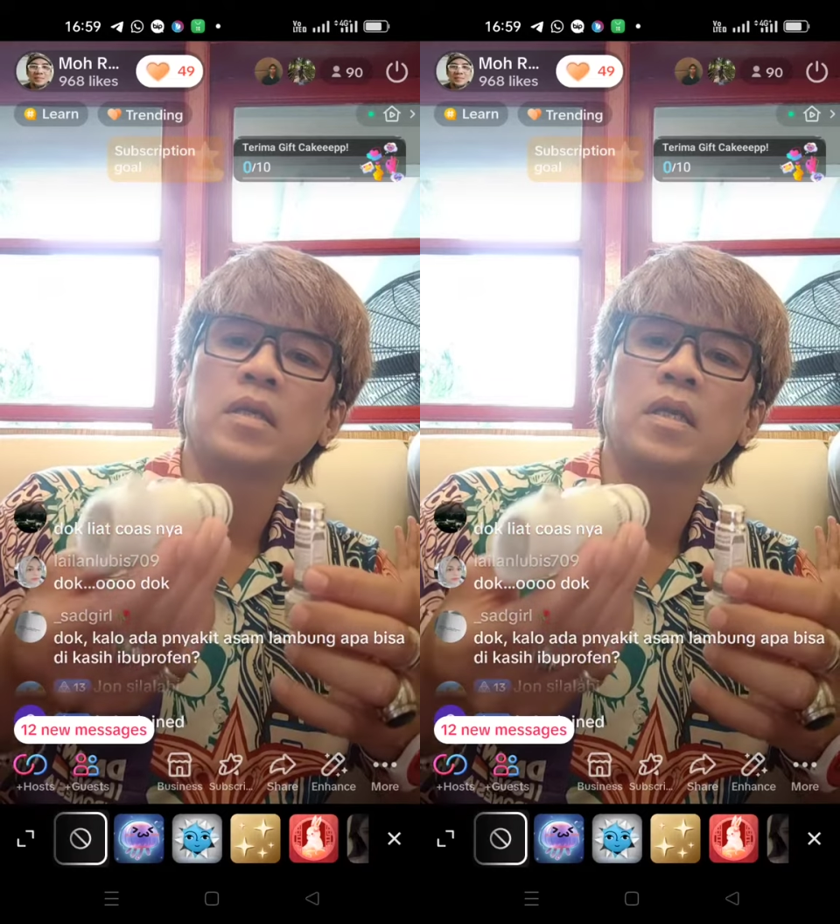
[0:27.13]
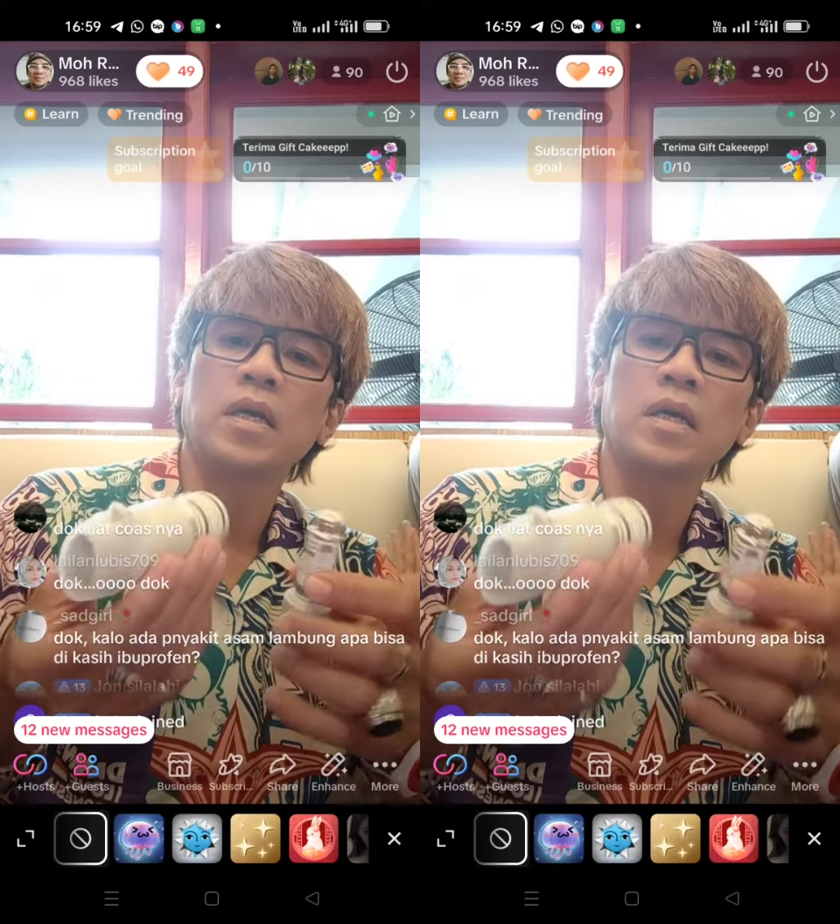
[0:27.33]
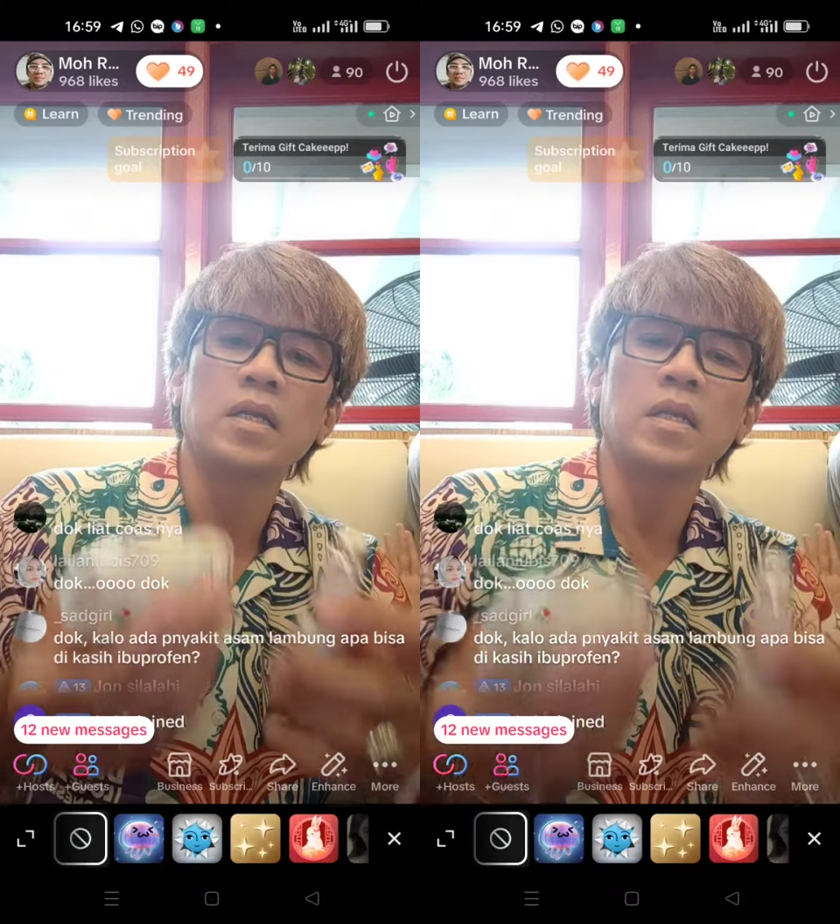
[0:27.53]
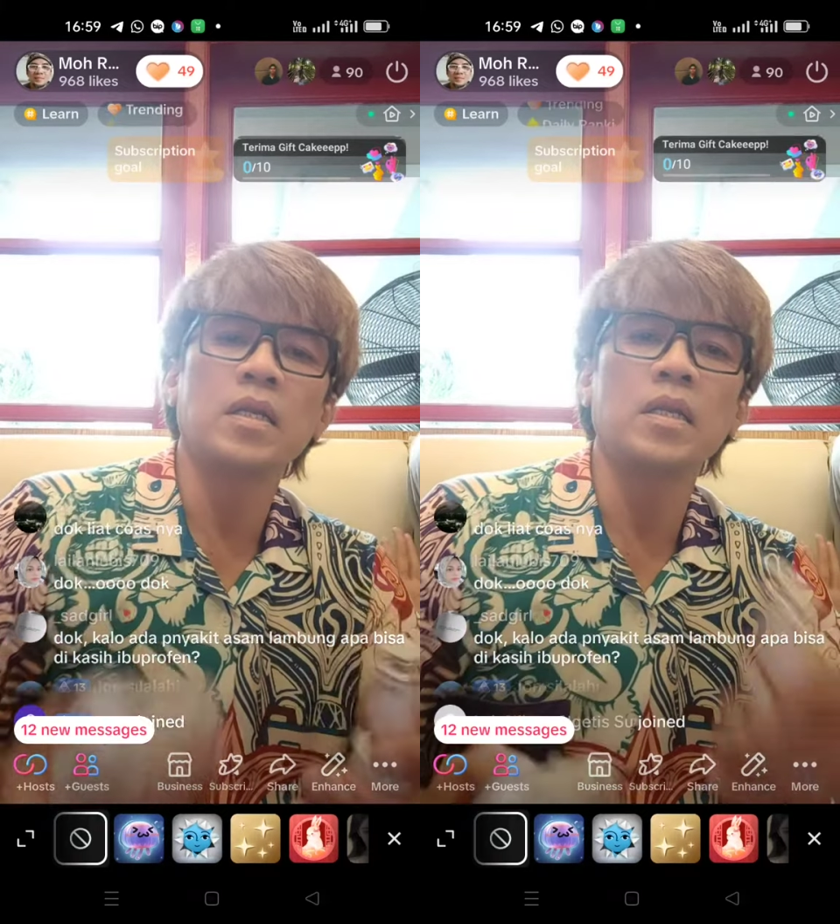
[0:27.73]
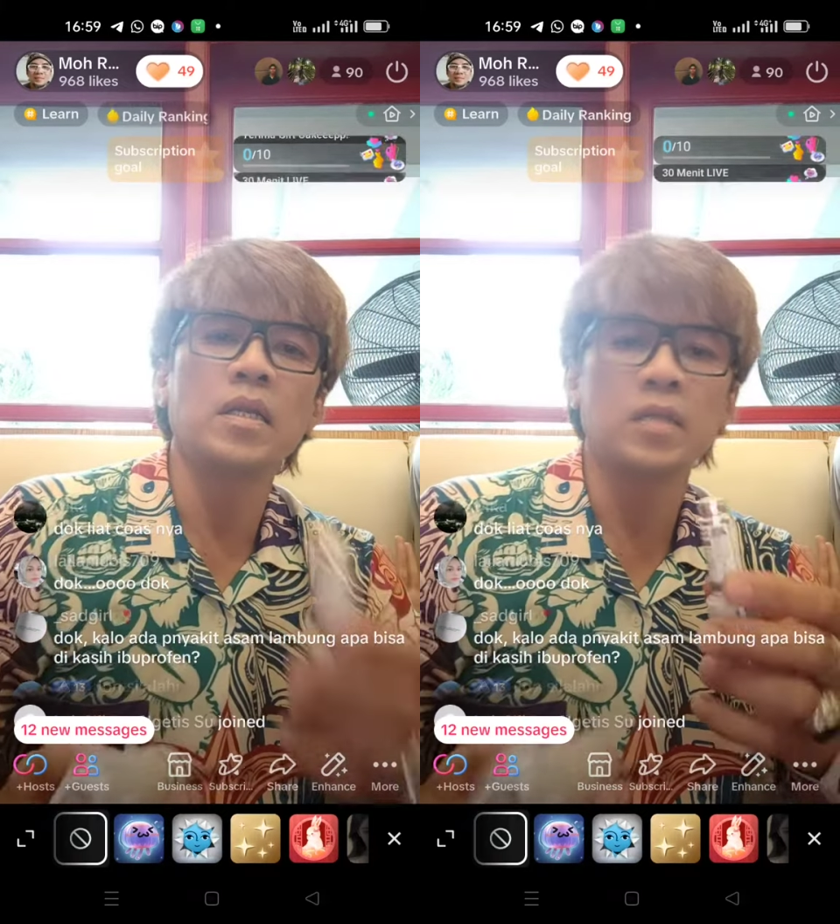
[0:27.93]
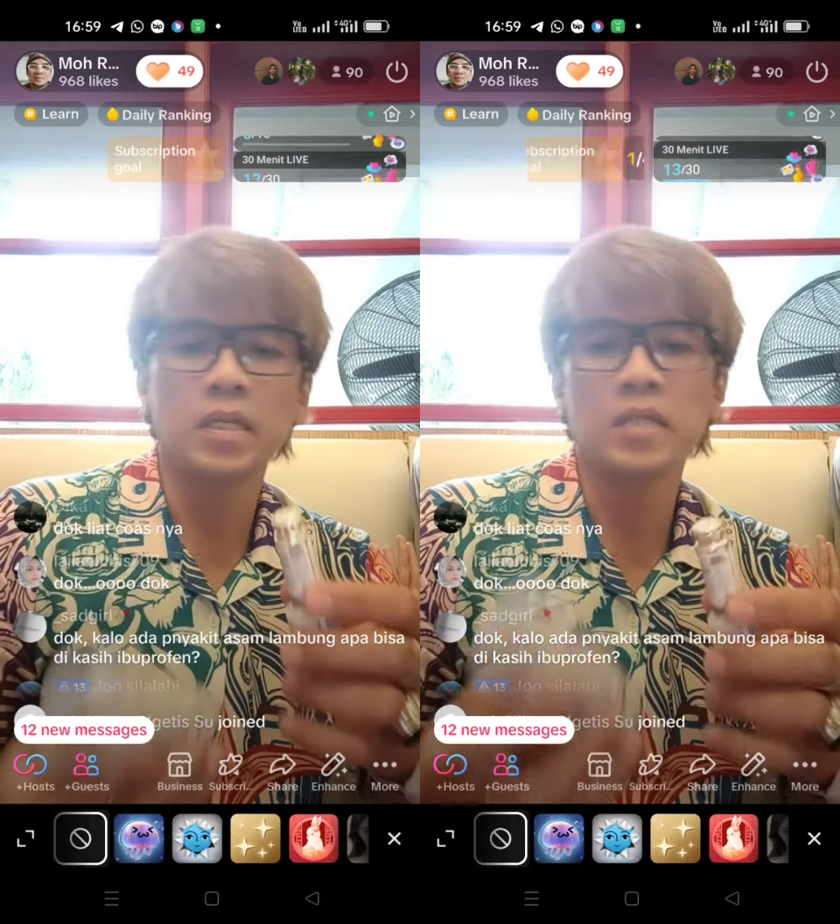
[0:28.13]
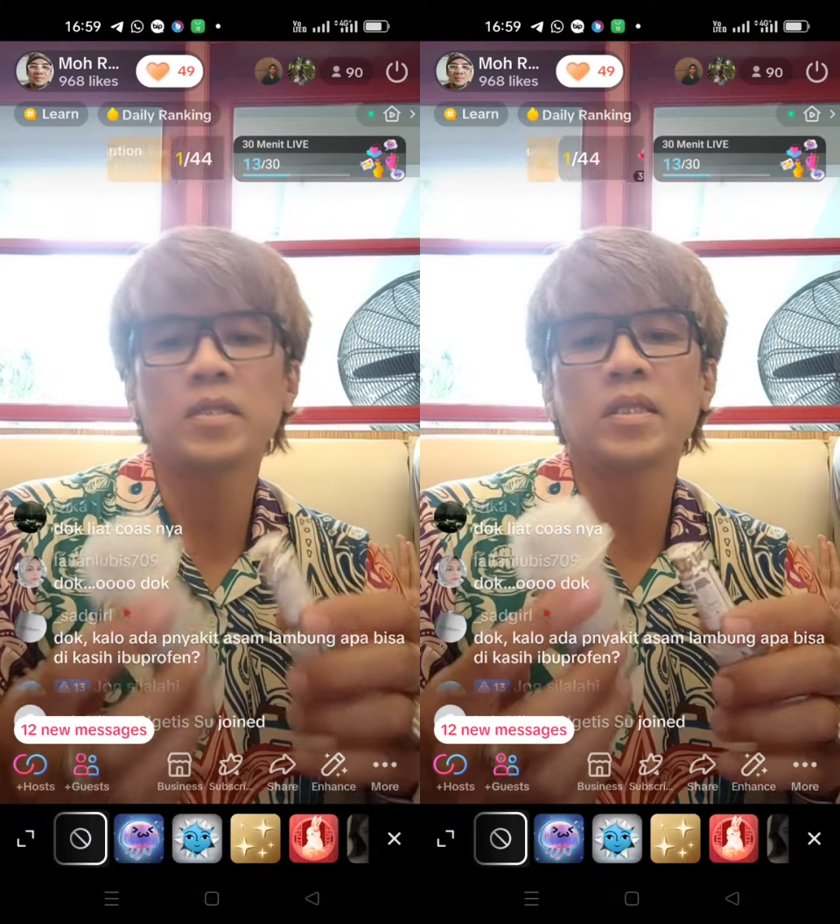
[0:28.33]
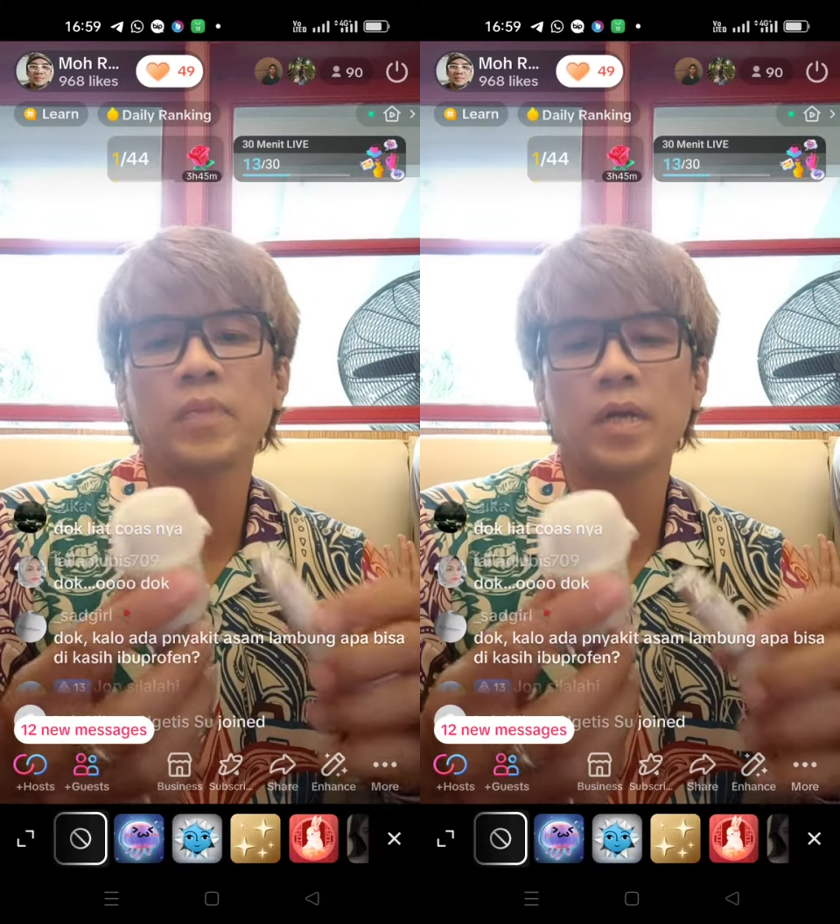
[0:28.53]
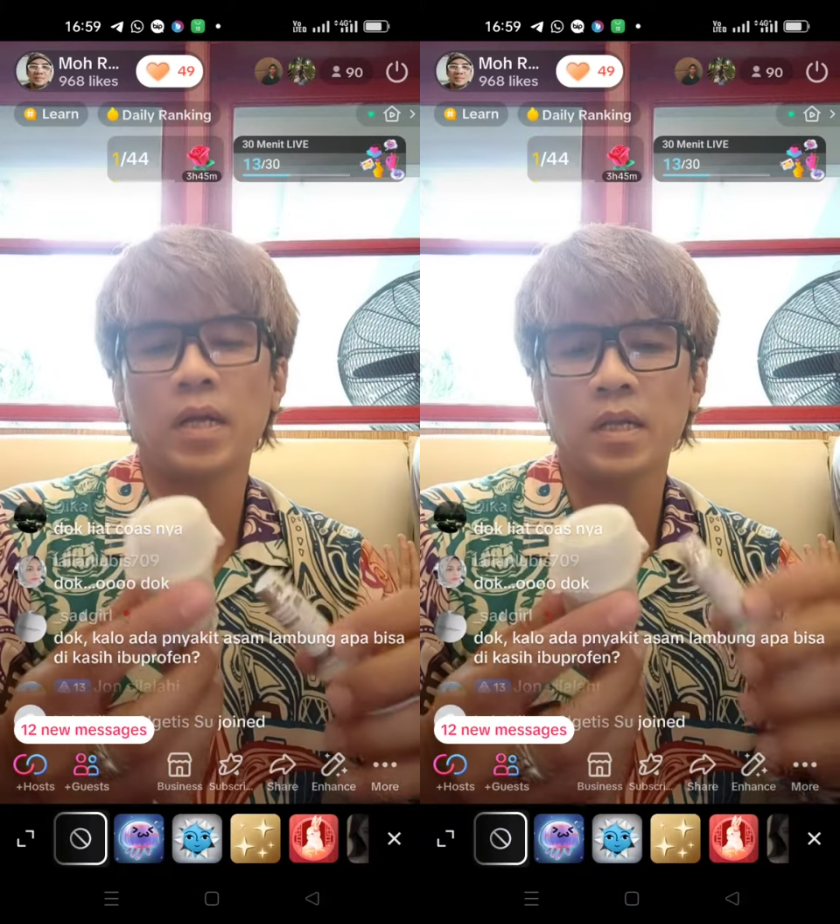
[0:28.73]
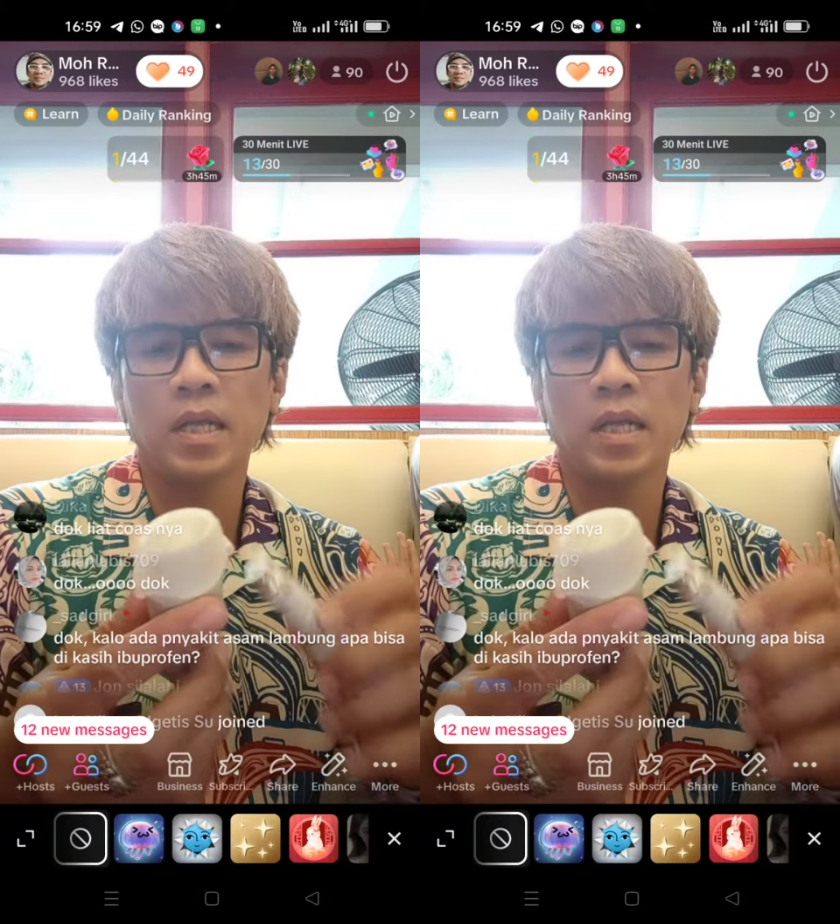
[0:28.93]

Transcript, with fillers: Ya kan? Ini jadi setiap kali